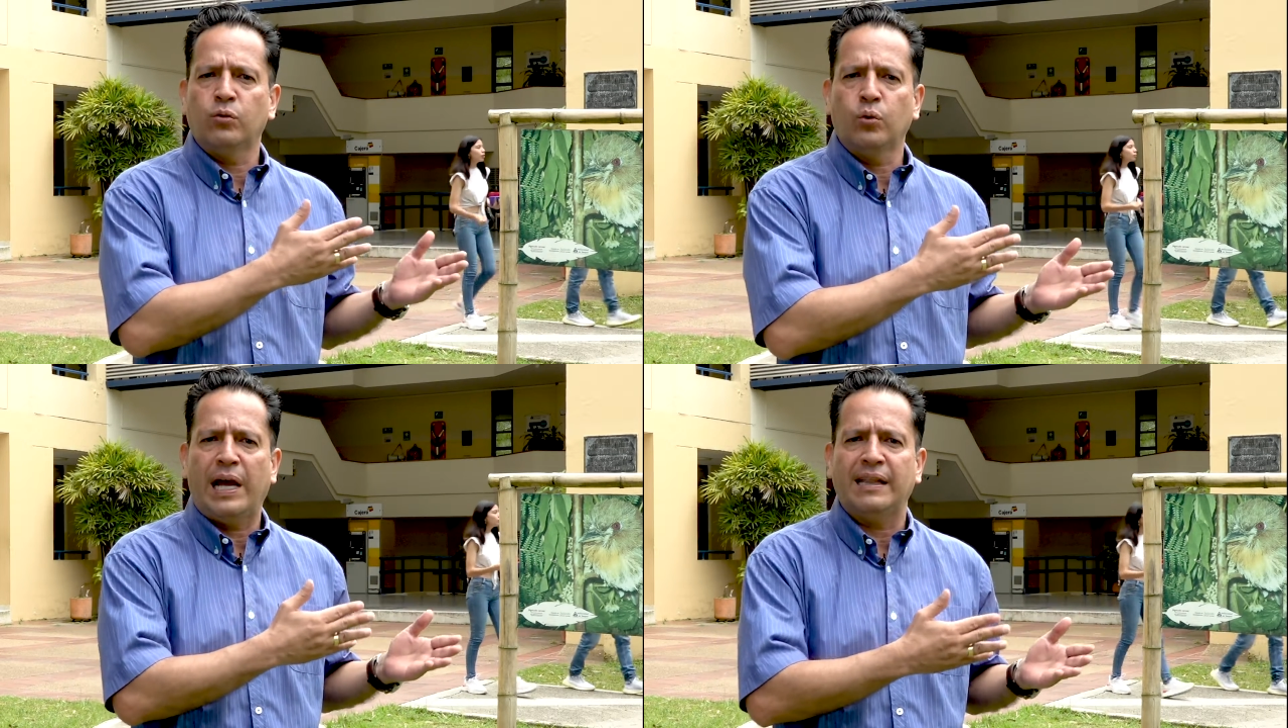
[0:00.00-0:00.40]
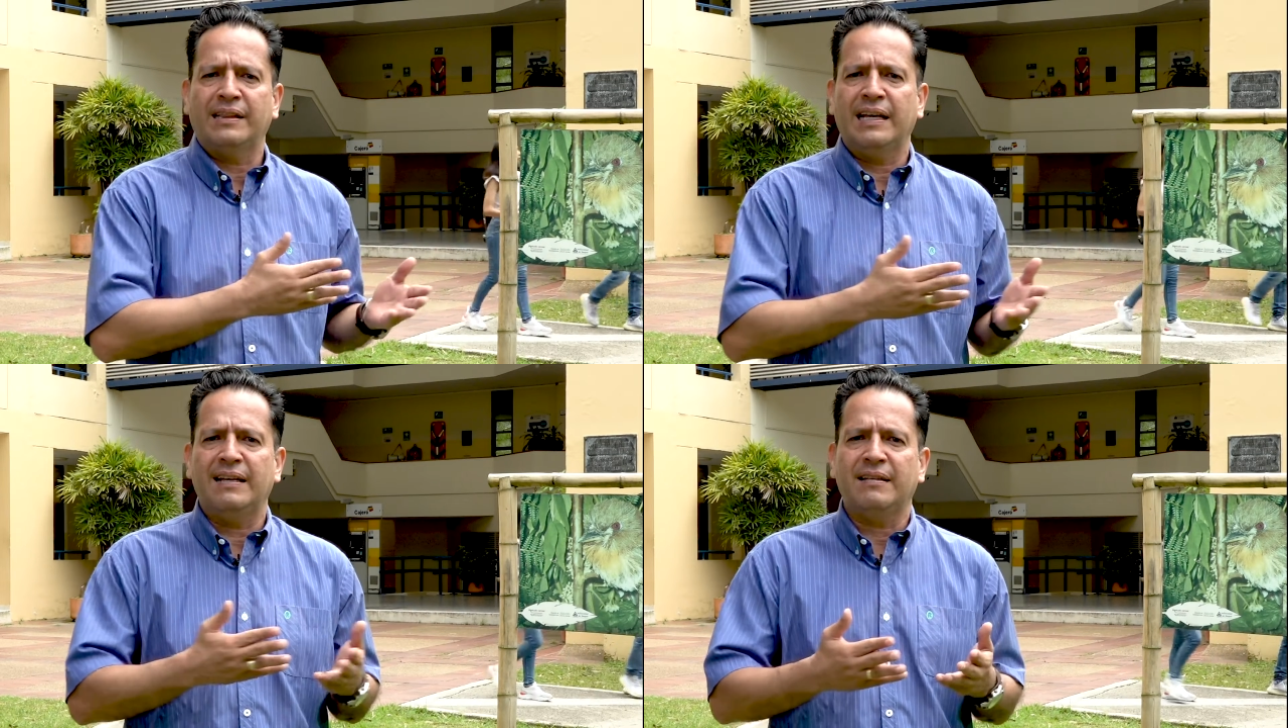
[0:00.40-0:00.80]

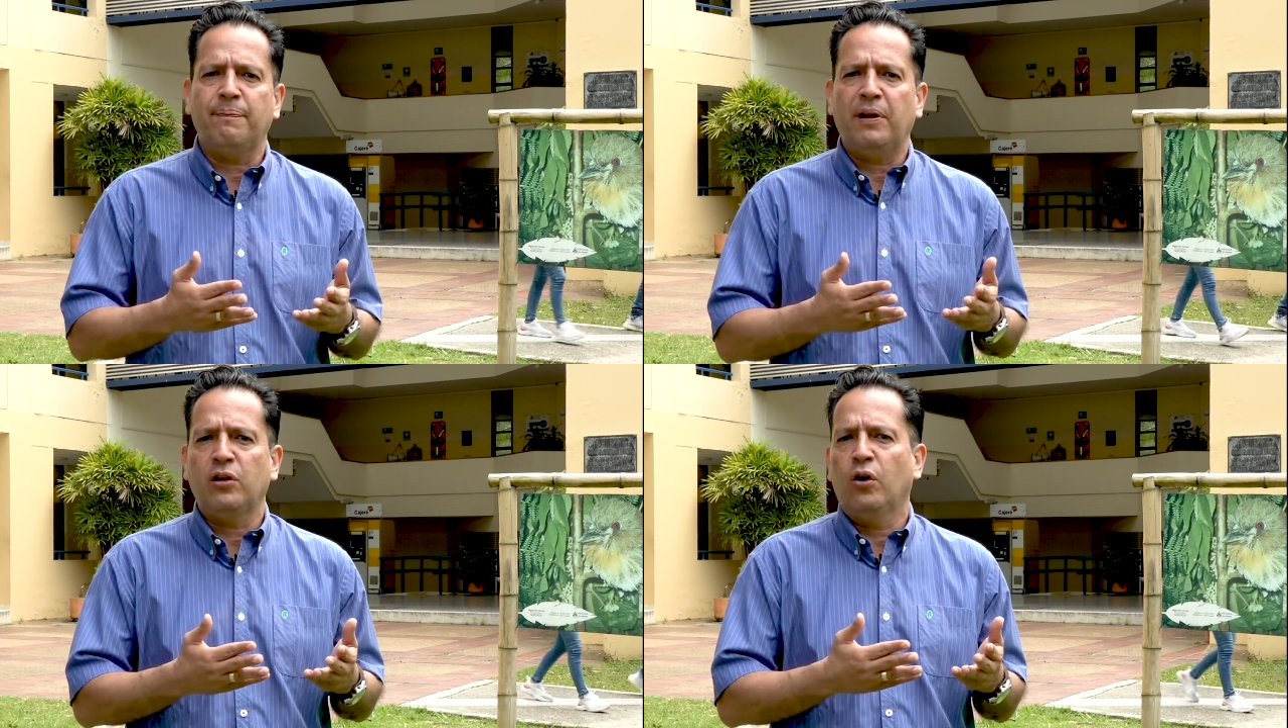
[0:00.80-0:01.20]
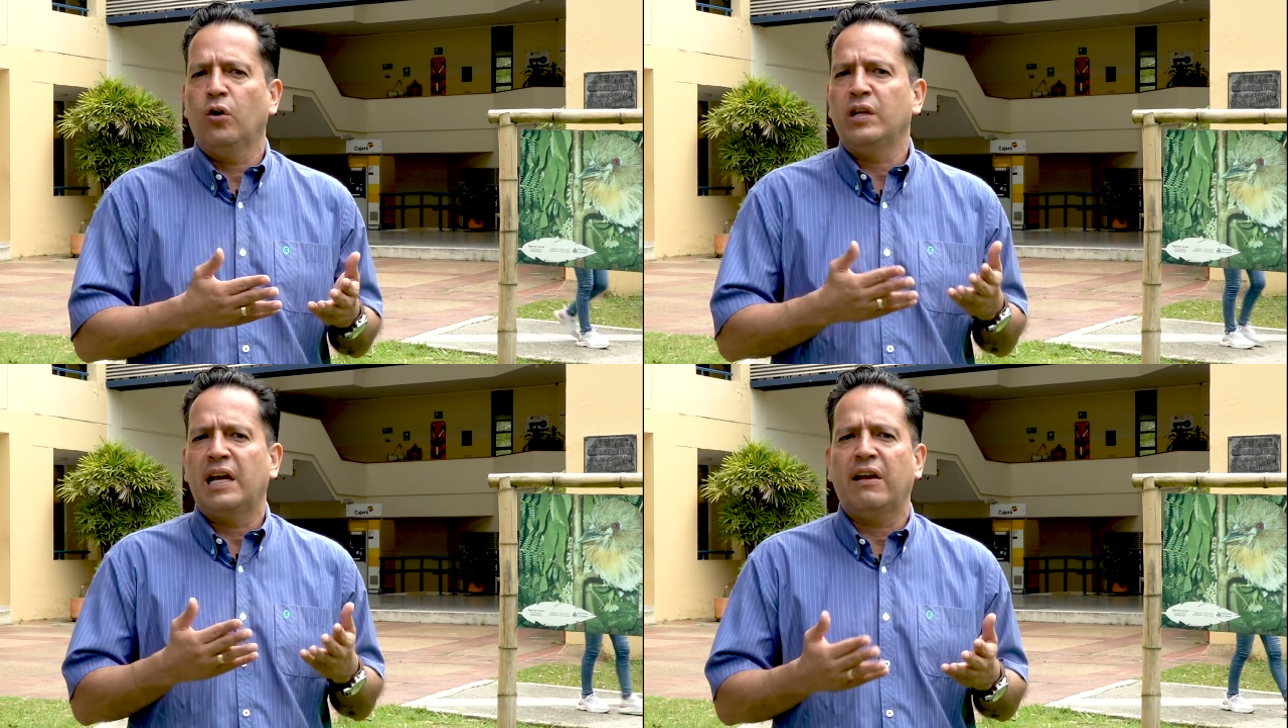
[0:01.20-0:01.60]
durante ese
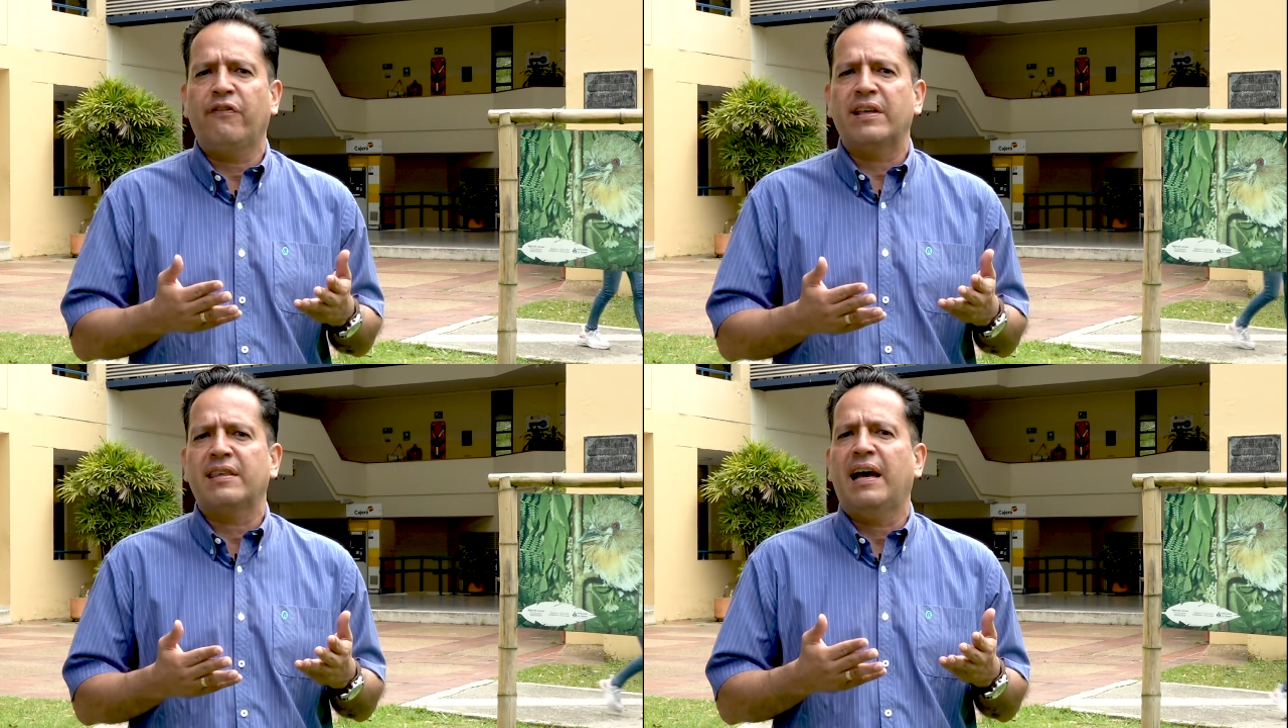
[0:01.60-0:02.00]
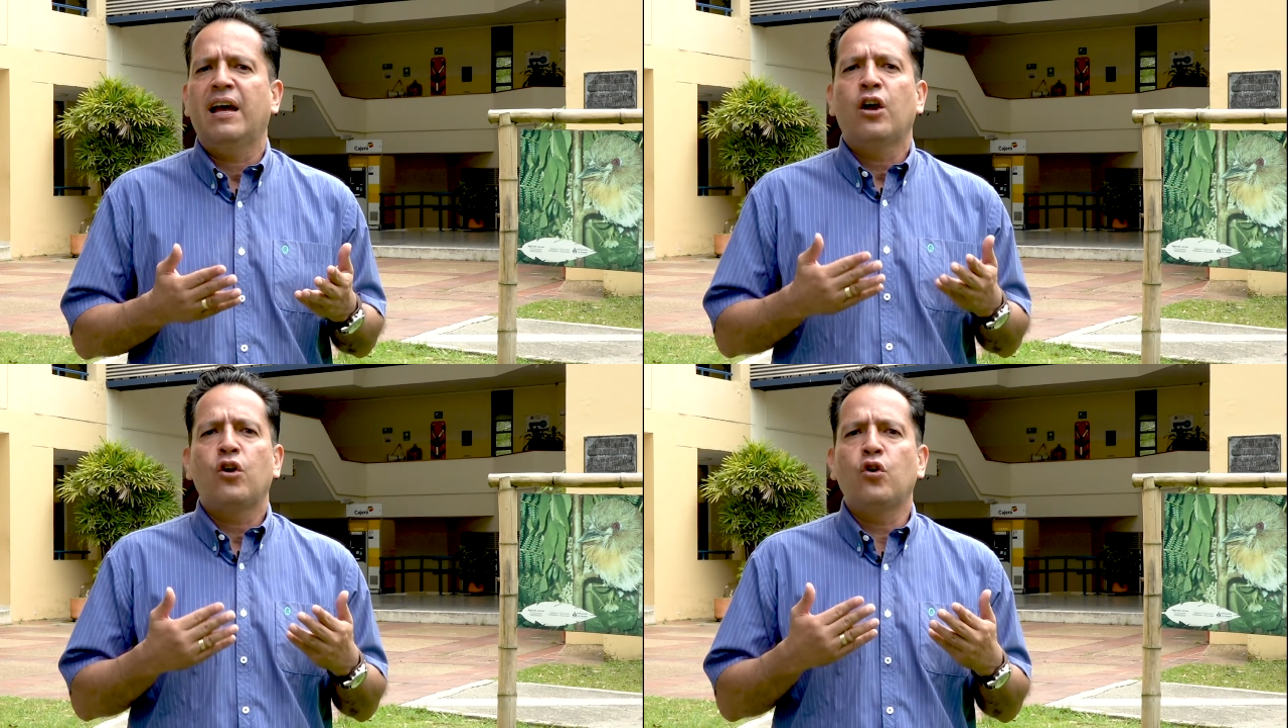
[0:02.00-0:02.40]
periodo y a la fecha
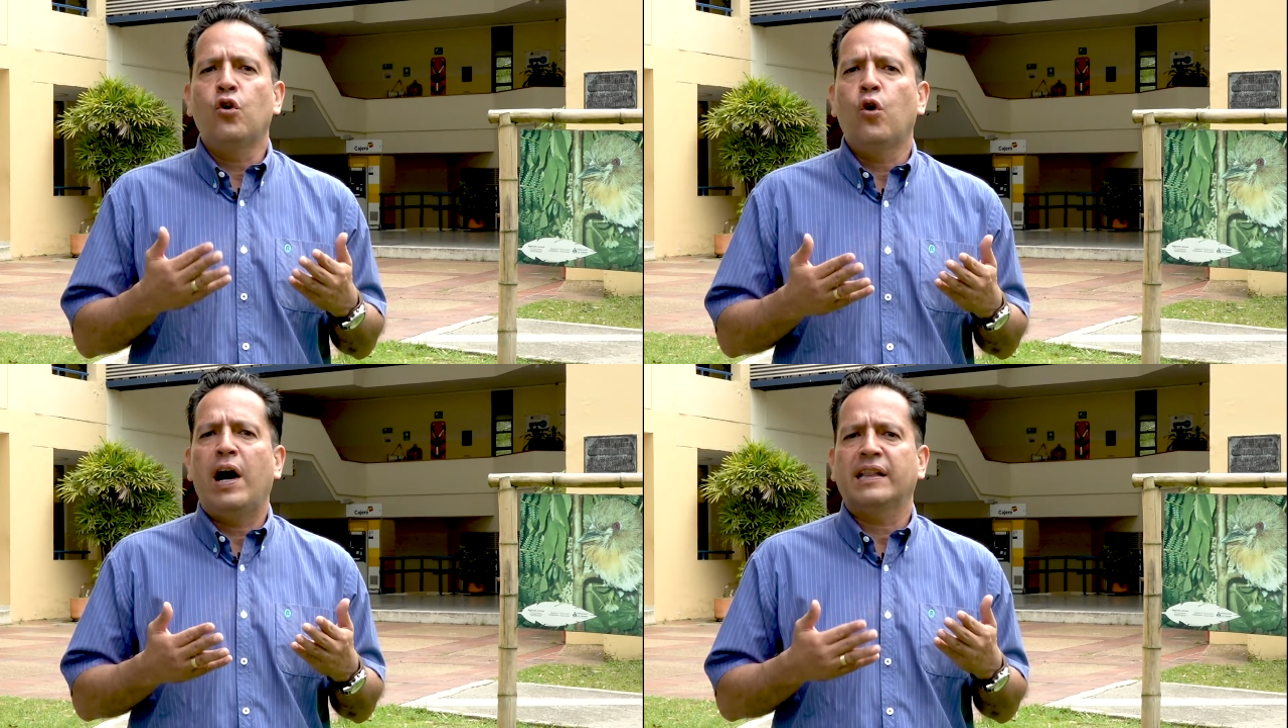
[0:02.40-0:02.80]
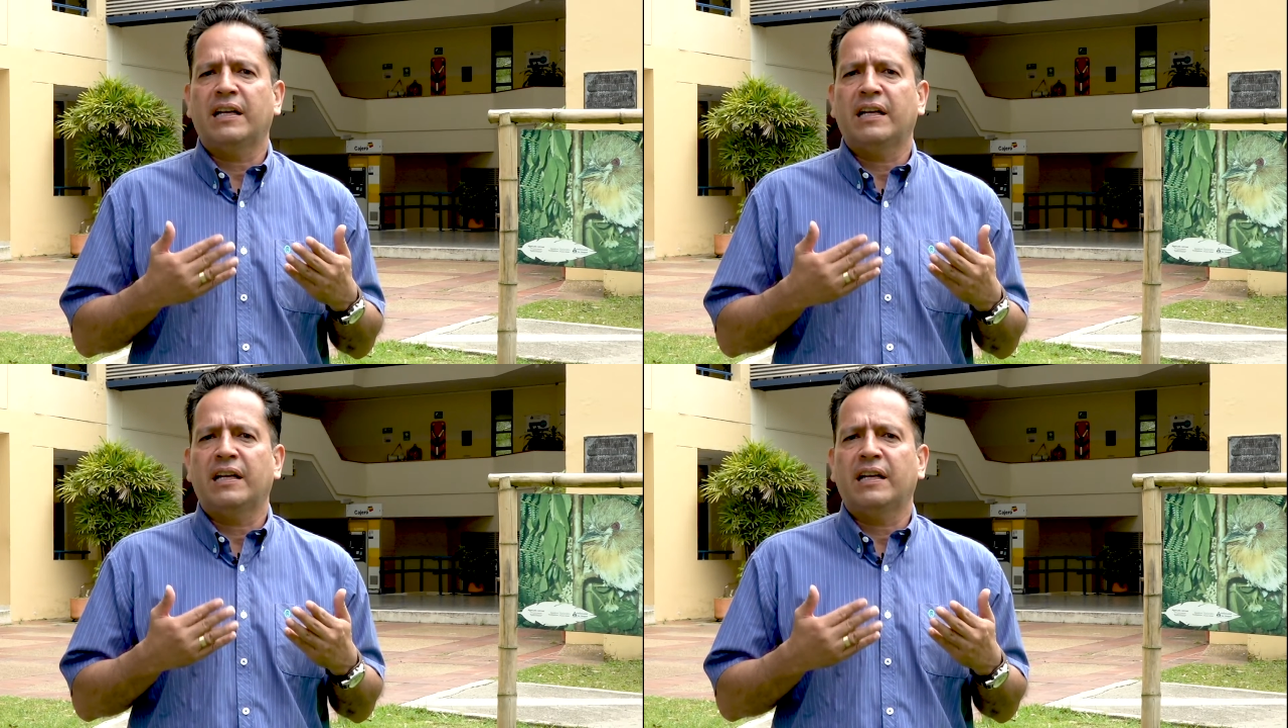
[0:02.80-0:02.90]
no ha